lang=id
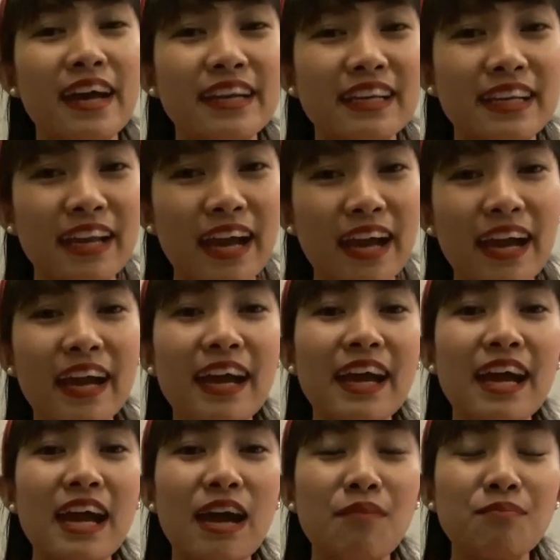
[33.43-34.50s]
karena
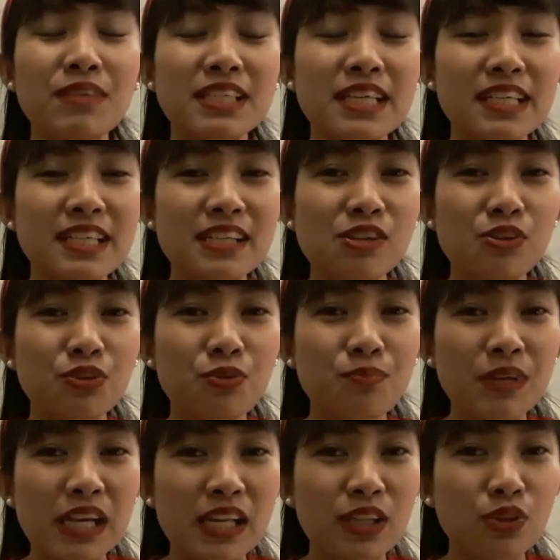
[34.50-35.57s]
menjadi
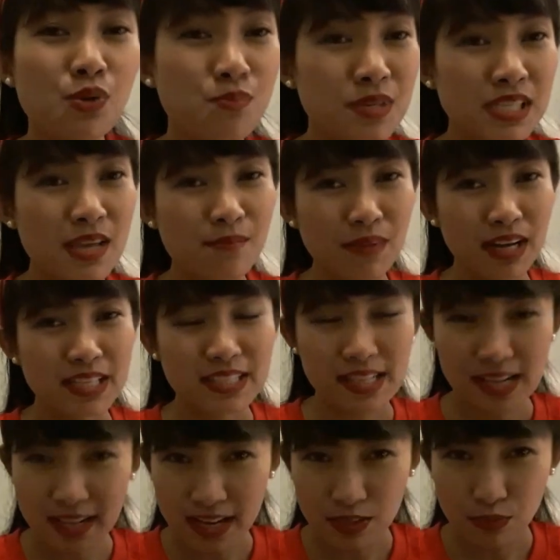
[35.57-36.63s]
youtuber itu bisa
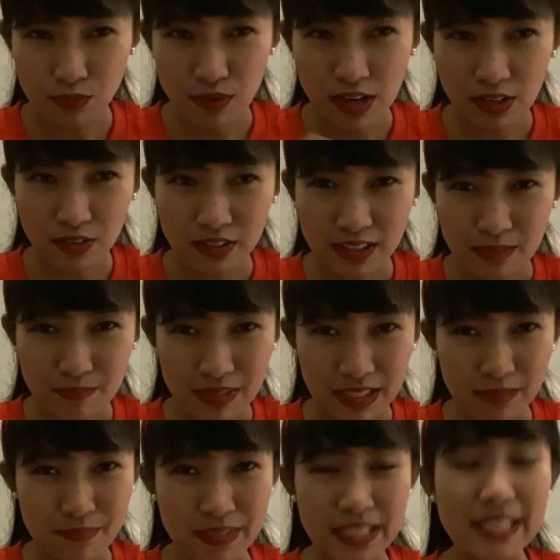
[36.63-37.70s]
menghasilkan uang loh
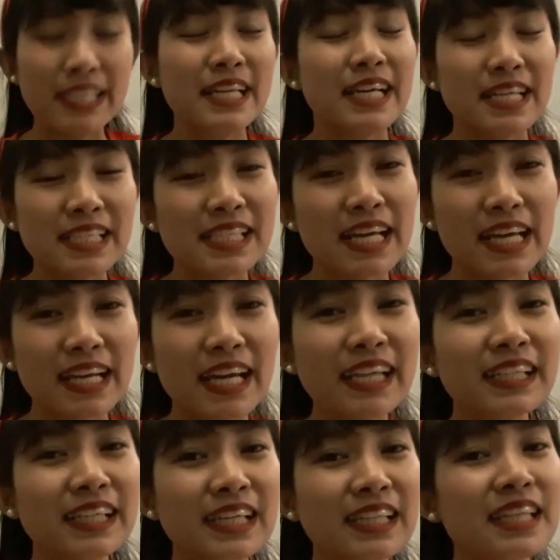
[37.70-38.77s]
teman-teman dengan
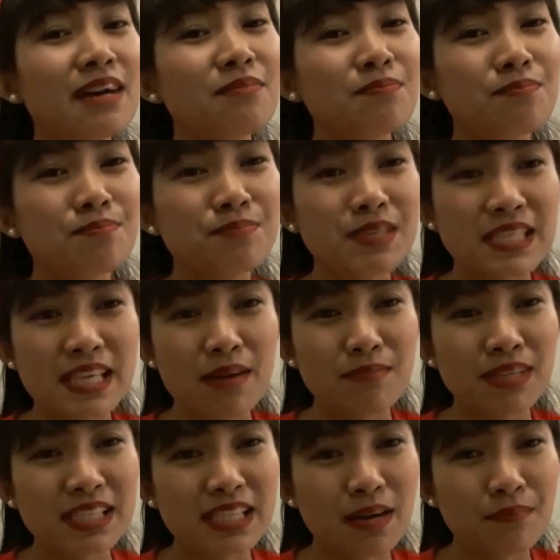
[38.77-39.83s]
syarat kita bisa
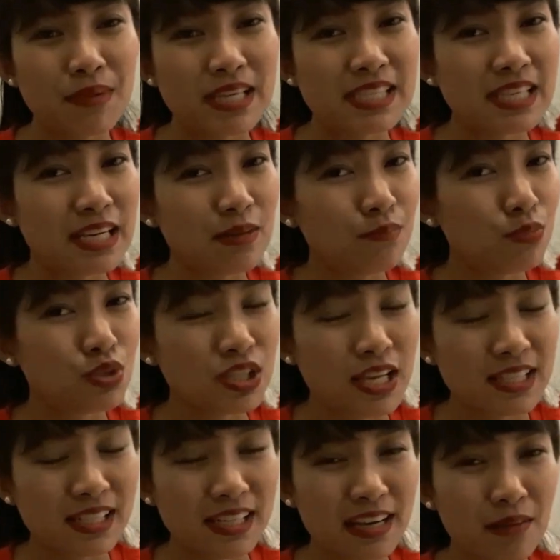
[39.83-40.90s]
mencapai 1000
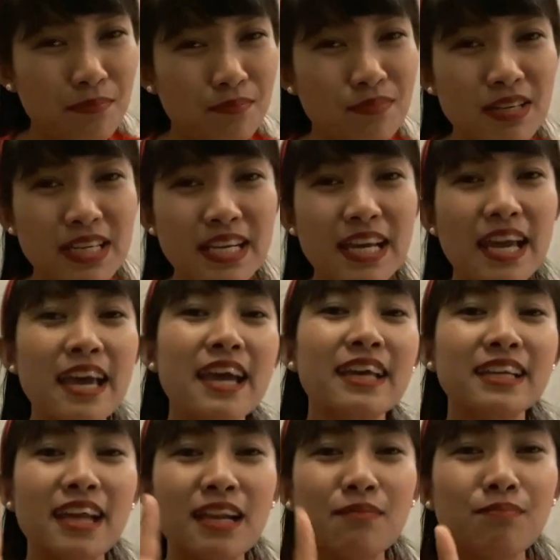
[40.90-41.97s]
subscriber
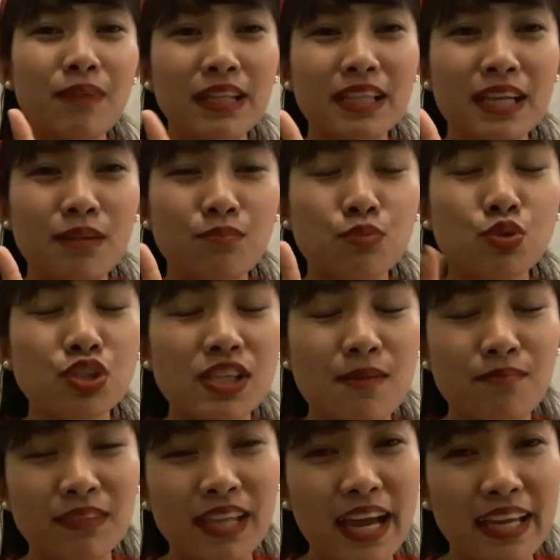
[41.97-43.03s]
dan 4000
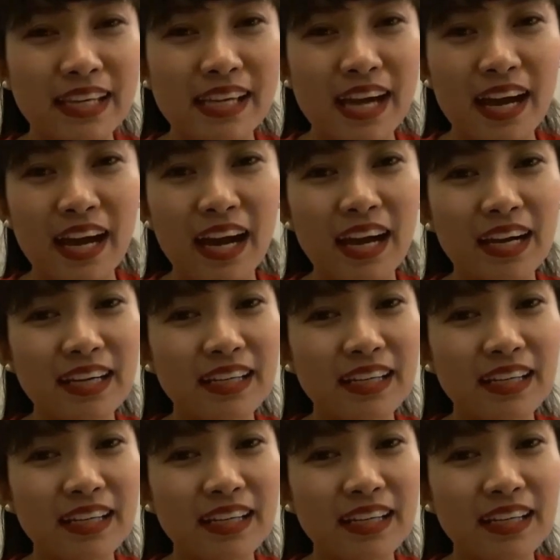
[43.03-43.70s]
jam tayang